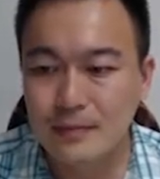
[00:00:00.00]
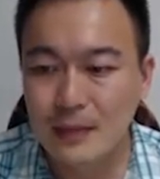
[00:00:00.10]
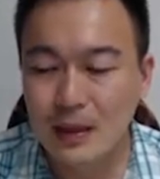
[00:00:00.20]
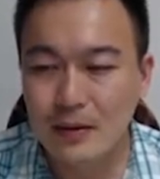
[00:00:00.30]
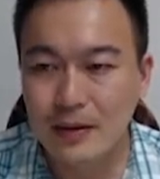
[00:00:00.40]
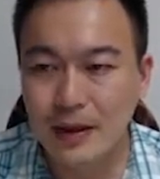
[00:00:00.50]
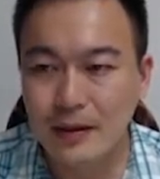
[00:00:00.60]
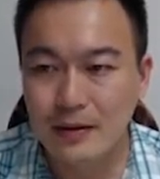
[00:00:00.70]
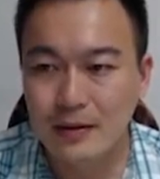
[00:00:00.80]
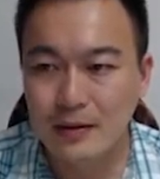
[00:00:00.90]
Delta，OK，
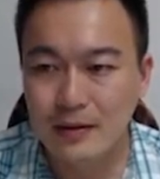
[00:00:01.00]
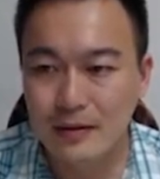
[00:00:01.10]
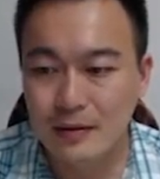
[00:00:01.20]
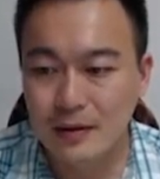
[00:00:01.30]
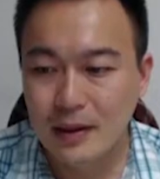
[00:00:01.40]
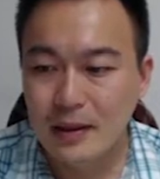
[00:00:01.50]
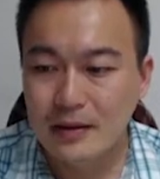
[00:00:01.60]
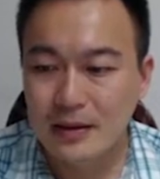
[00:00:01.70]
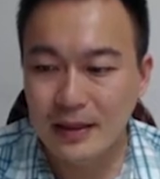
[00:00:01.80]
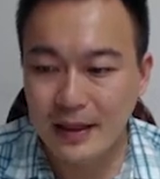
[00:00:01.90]

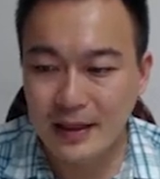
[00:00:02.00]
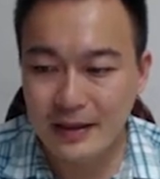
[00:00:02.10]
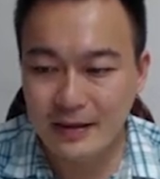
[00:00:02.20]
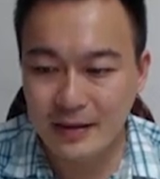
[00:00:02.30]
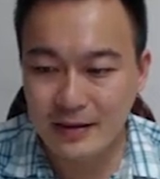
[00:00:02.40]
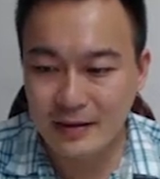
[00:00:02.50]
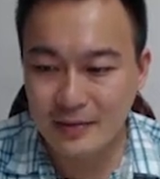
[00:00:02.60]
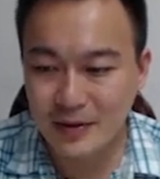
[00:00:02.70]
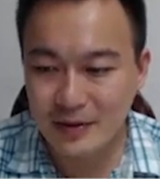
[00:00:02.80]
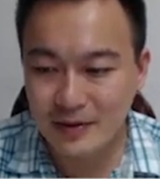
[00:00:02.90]
大家来看这个是什
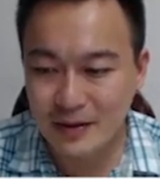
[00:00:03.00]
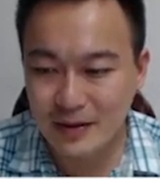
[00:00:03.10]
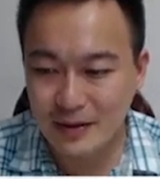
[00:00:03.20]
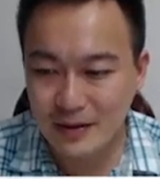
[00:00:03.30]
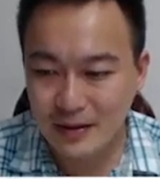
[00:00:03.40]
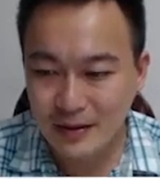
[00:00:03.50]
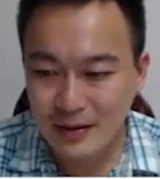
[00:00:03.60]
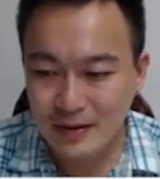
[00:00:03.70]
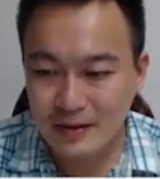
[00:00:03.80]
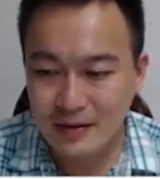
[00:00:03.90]
么东西？
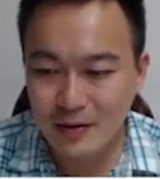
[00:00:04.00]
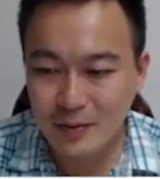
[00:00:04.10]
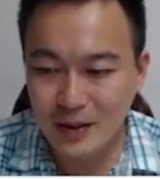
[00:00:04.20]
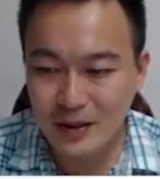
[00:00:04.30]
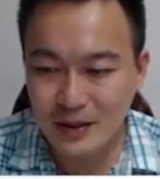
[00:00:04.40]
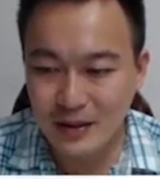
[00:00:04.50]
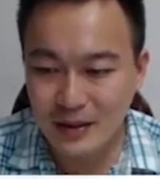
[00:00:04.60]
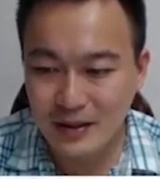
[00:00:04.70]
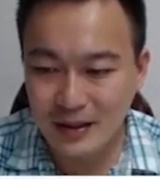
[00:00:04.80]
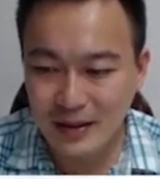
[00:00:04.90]
这跟我们以前
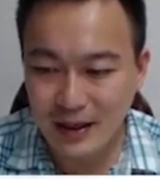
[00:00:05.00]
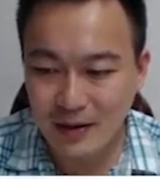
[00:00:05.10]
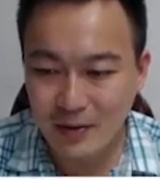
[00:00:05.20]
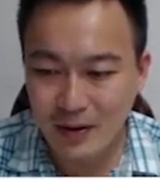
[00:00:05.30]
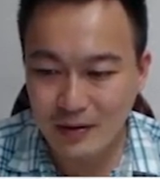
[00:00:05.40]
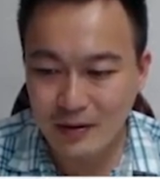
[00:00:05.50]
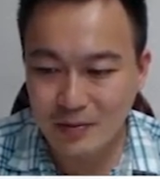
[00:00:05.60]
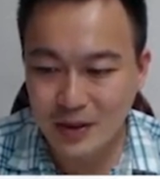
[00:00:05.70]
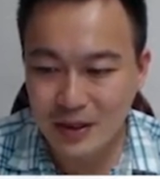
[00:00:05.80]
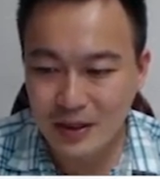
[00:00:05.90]
讲弹簧的
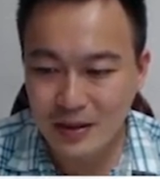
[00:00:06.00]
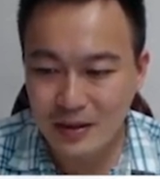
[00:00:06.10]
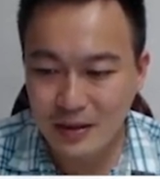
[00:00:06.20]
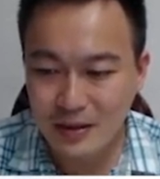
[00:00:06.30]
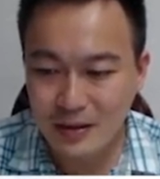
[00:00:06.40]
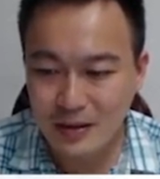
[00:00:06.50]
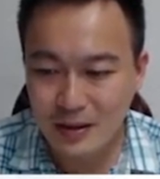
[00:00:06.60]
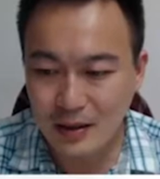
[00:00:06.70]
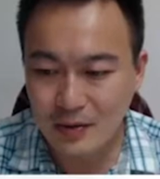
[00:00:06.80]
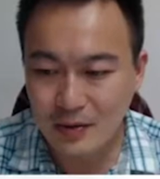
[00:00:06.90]
P
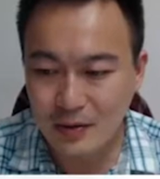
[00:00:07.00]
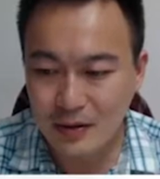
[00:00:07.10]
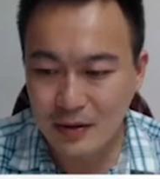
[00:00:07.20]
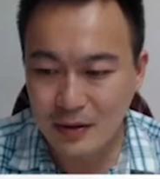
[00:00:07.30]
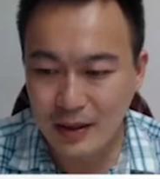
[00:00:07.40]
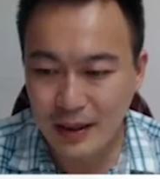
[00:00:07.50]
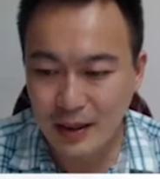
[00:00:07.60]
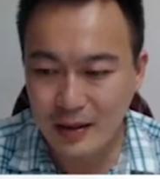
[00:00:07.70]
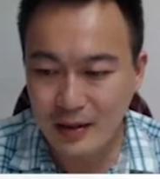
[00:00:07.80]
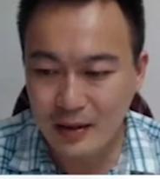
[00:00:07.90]
等于
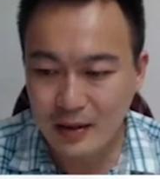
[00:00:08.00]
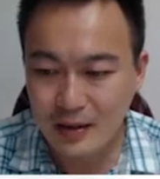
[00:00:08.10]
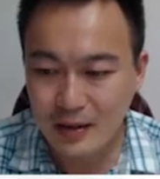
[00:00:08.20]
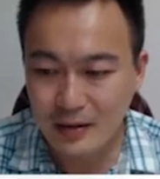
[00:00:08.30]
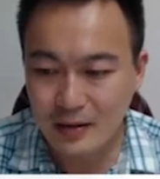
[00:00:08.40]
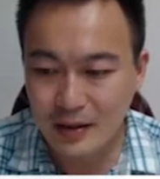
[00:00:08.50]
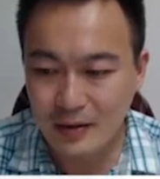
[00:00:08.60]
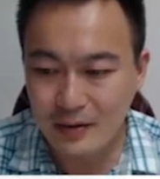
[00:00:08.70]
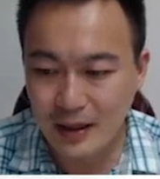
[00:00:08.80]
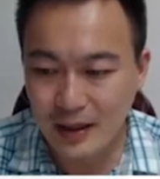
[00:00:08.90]
K
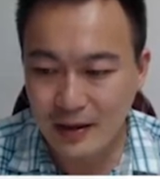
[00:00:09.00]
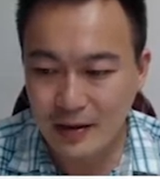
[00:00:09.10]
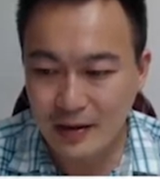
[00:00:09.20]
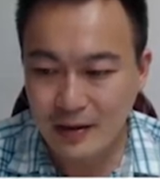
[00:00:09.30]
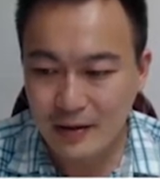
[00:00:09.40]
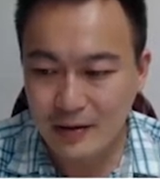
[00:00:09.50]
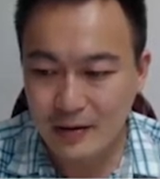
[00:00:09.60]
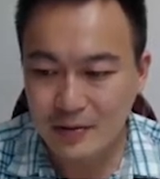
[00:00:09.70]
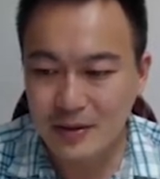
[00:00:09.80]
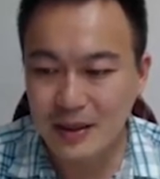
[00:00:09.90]
Delta
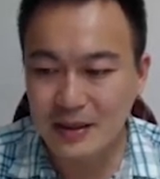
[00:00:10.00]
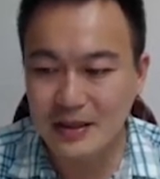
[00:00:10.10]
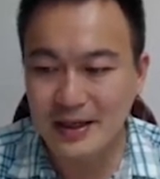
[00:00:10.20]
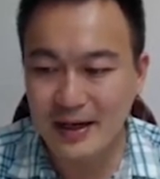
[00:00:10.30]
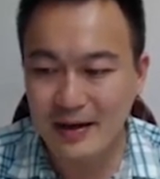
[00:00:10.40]
是不是很像？